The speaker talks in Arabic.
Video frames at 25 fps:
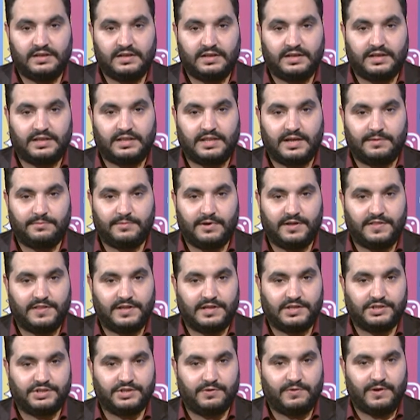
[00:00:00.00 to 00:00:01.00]
ختام
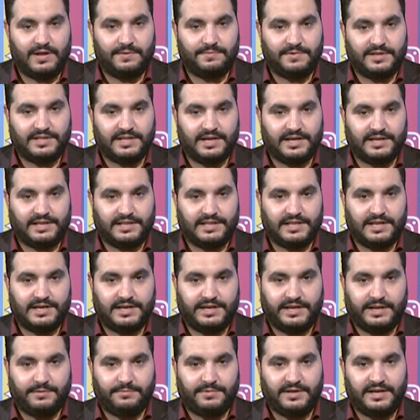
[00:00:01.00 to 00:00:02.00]
هذه الجولة بتغريدة
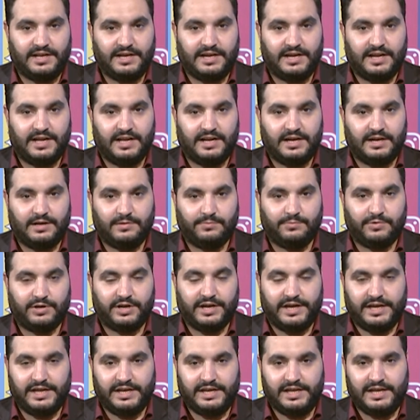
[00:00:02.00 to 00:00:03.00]
لنبيل
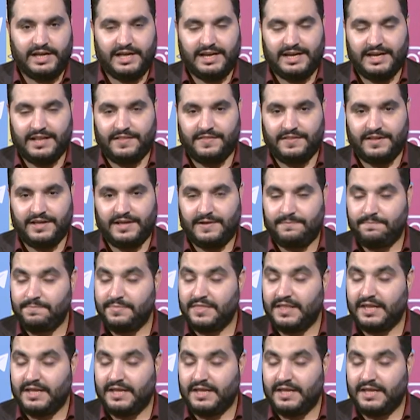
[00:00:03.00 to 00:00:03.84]
البكيري الذي